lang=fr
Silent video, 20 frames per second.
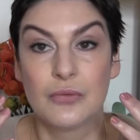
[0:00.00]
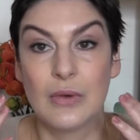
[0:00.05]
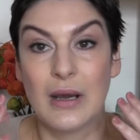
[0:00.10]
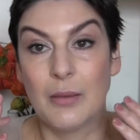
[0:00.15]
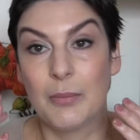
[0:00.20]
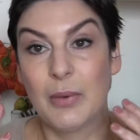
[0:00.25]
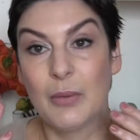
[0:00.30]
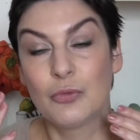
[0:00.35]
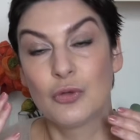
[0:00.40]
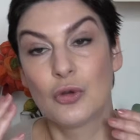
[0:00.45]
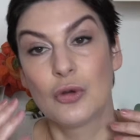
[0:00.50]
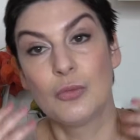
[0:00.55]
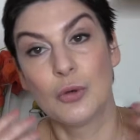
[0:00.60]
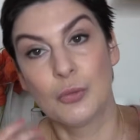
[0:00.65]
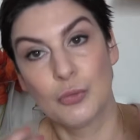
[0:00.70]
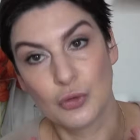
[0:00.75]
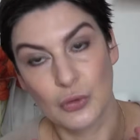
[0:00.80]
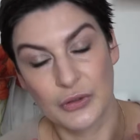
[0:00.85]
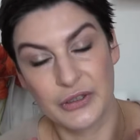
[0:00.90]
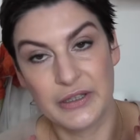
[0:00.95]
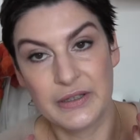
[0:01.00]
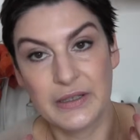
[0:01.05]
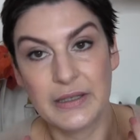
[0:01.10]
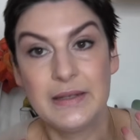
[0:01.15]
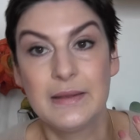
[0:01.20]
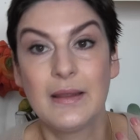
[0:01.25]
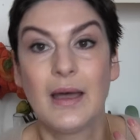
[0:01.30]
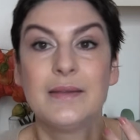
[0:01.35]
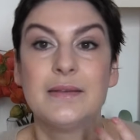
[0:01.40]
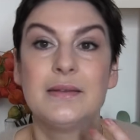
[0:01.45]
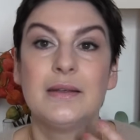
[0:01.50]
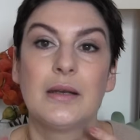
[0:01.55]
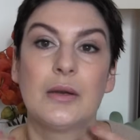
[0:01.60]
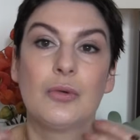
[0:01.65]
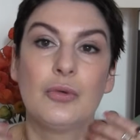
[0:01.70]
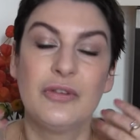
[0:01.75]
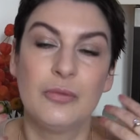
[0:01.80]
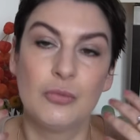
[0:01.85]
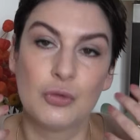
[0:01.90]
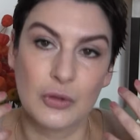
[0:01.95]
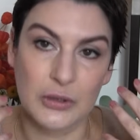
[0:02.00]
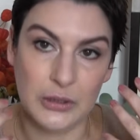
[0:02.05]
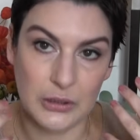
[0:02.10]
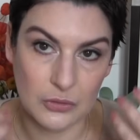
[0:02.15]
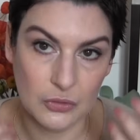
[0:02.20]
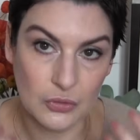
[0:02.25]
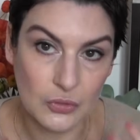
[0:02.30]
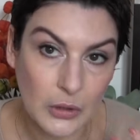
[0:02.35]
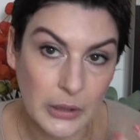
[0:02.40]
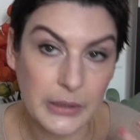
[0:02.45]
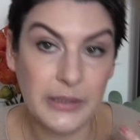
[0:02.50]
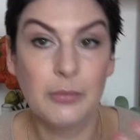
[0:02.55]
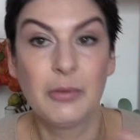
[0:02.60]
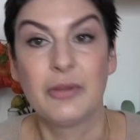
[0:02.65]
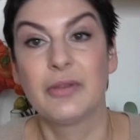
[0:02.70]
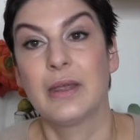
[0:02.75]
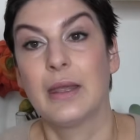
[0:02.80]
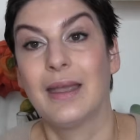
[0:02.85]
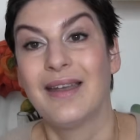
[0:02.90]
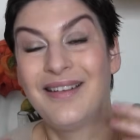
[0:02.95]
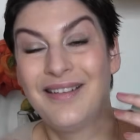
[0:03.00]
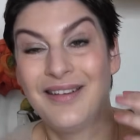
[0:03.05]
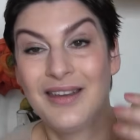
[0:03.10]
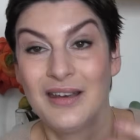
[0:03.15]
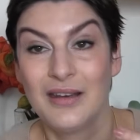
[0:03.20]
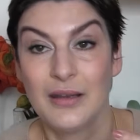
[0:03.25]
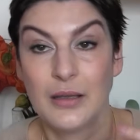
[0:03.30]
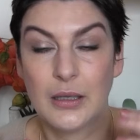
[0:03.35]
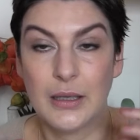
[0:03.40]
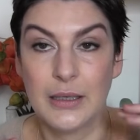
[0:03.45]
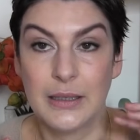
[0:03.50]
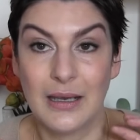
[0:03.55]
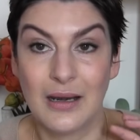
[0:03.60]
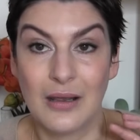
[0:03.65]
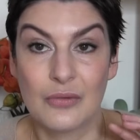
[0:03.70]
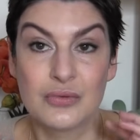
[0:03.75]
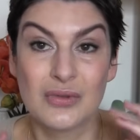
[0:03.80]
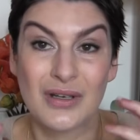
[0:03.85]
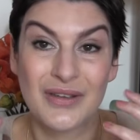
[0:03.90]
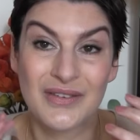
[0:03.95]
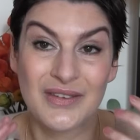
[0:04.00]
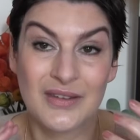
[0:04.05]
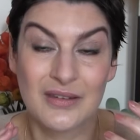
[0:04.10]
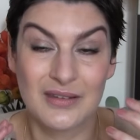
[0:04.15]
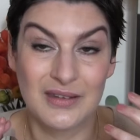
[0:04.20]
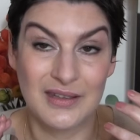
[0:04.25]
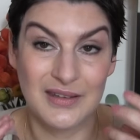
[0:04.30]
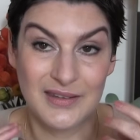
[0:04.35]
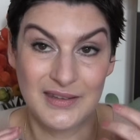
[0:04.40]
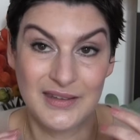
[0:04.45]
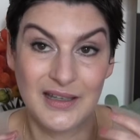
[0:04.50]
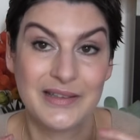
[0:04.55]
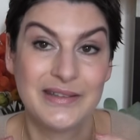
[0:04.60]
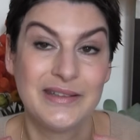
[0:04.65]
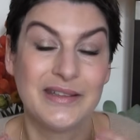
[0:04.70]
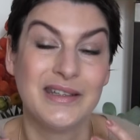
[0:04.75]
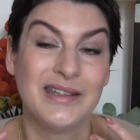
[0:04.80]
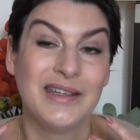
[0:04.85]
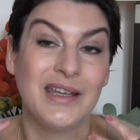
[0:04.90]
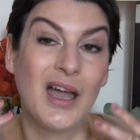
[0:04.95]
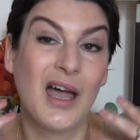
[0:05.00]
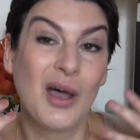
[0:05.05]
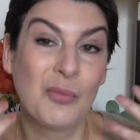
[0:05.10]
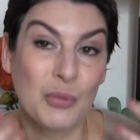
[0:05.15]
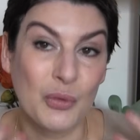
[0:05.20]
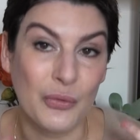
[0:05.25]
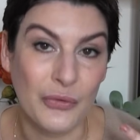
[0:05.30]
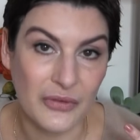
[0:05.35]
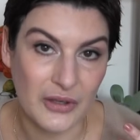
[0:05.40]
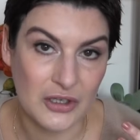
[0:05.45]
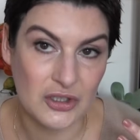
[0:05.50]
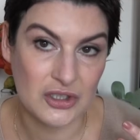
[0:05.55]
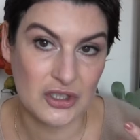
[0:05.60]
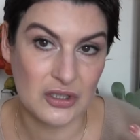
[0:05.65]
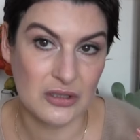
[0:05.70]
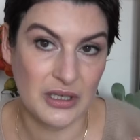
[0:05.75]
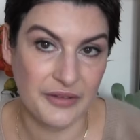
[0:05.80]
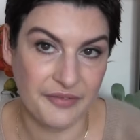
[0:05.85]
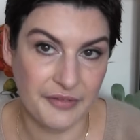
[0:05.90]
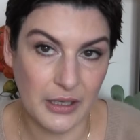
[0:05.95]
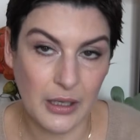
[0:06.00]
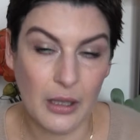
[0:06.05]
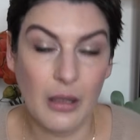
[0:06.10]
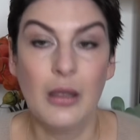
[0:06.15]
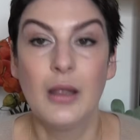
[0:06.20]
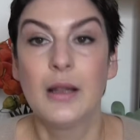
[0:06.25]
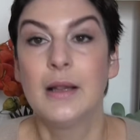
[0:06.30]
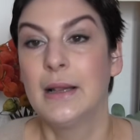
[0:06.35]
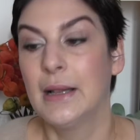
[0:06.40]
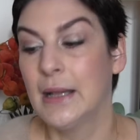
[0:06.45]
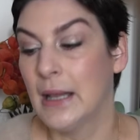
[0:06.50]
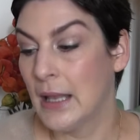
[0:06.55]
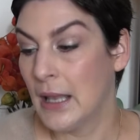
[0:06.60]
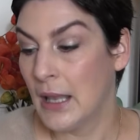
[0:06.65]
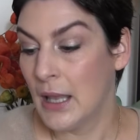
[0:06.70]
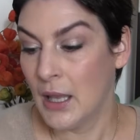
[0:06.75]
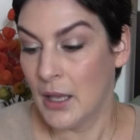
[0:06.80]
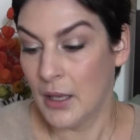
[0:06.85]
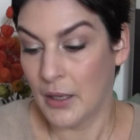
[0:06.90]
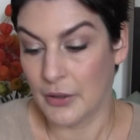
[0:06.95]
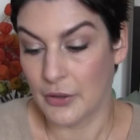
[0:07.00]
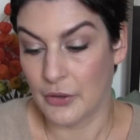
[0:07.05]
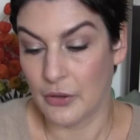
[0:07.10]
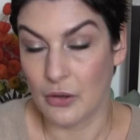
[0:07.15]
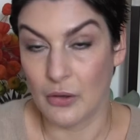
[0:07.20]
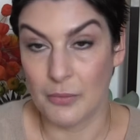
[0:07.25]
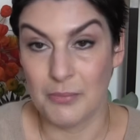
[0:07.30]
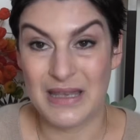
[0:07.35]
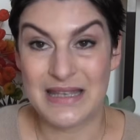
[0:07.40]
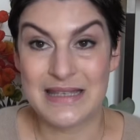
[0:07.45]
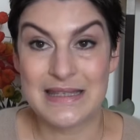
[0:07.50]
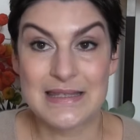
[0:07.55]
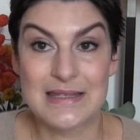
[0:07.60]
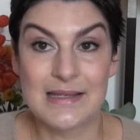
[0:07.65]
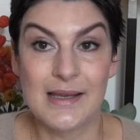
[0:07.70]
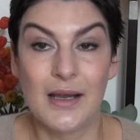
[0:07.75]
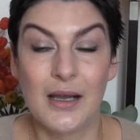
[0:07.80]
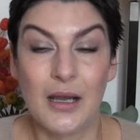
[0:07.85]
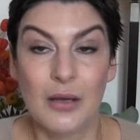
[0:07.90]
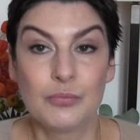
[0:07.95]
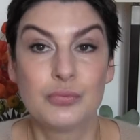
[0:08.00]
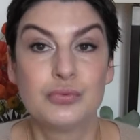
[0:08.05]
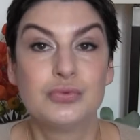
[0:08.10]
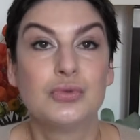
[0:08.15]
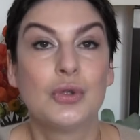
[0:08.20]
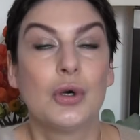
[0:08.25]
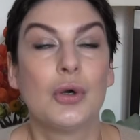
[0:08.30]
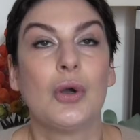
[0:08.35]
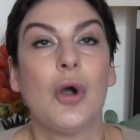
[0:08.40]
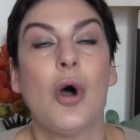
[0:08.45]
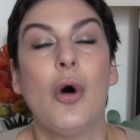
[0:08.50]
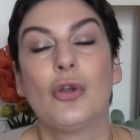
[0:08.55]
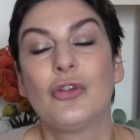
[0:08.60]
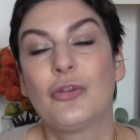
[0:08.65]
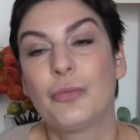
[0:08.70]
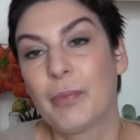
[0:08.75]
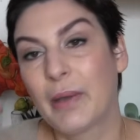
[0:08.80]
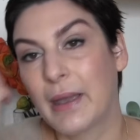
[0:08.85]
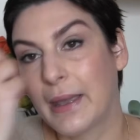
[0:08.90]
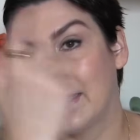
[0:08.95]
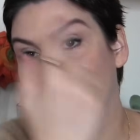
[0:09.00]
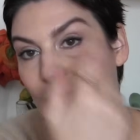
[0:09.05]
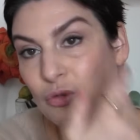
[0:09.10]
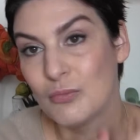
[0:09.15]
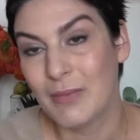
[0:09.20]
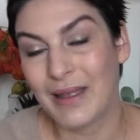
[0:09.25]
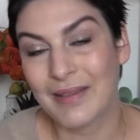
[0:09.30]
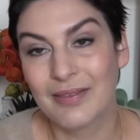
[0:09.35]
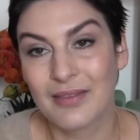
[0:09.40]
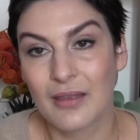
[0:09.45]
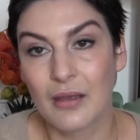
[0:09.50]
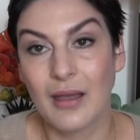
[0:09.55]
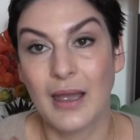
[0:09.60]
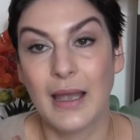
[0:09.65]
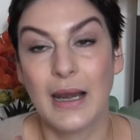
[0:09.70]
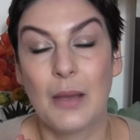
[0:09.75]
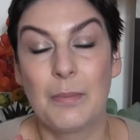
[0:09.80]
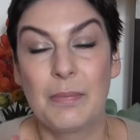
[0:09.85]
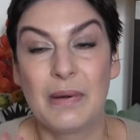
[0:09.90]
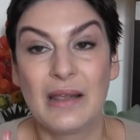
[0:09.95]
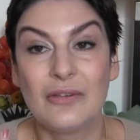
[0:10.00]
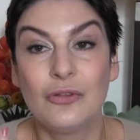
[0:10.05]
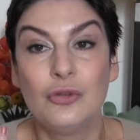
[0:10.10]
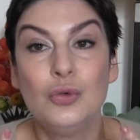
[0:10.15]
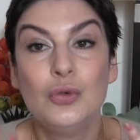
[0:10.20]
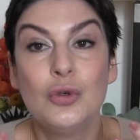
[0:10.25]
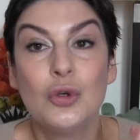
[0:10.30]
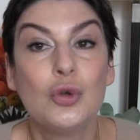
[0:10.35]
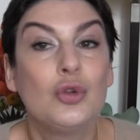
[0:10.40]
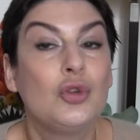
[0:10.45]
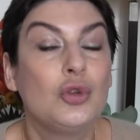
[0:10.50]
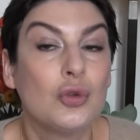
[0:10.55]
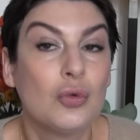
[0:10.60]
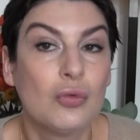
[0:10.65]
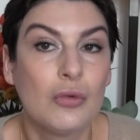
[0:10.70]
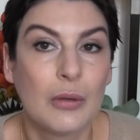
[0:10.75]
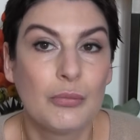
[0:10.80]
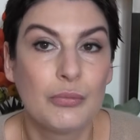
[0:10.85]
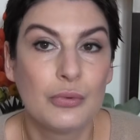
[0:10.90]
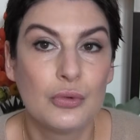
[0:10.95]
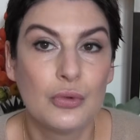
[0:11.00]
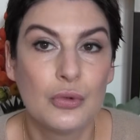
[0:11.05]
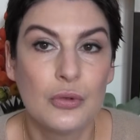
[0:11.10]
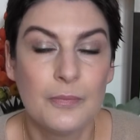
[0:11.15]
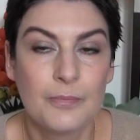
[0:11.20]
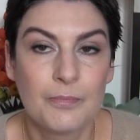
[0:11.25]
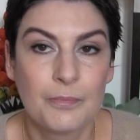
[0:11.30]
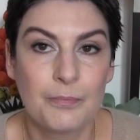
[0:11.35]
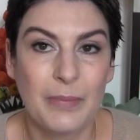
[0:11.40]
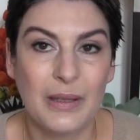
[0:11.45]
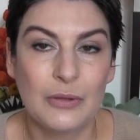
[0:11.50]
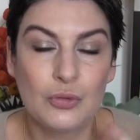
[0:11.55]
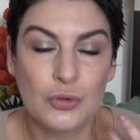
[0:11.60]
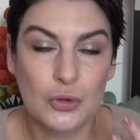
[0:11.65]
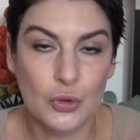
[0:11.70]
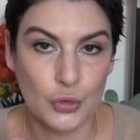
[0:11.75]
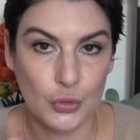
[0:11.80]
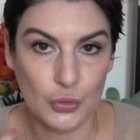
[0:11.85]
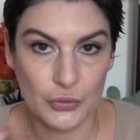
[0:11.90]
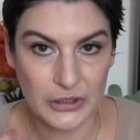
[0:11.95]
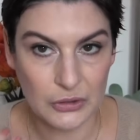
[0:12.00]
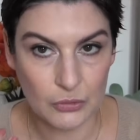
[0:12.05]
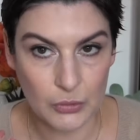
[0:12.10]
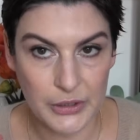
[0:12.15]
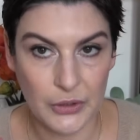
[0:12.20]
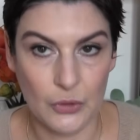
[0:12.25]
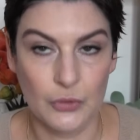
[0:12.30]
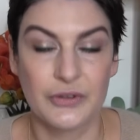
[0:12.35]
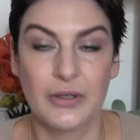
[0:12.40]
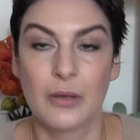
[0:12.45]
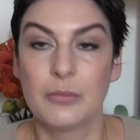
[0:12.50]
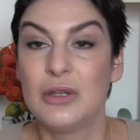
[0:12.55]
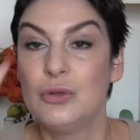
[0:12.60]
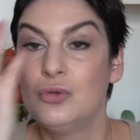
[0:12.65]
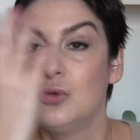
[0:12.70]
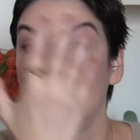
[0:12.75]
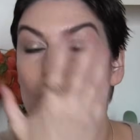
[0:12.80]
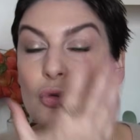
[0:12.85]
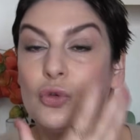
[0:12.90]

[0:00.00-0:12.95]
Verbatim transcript: elle n'a pas seulement besoin d'être hydratée, elle a aussi besoin d'être nourrie, parce qu'elle est, elle est à la fois déshydratée et un peu sèche l'hiver. Euh, mais ça, pour euh, en spray du matin à la place d'une lotion un peu, pas d'une lotion nettoyante, hein, mais d'une